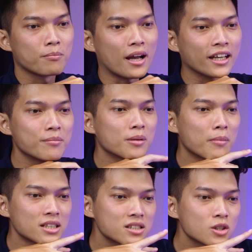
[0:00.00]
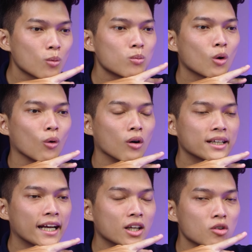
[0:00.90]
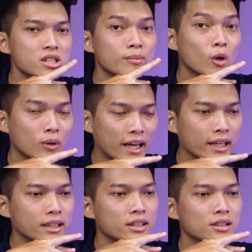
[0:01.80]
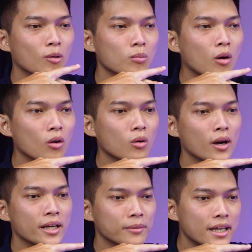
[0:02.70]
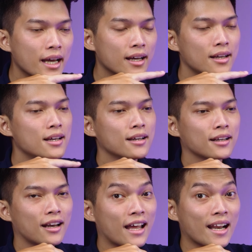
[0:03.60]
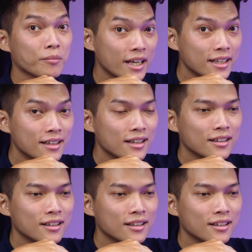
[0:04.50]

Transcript: Mà cái mức max sung của cái con xê pê u này như công bố của a em đê á là năm gi-ga-bai.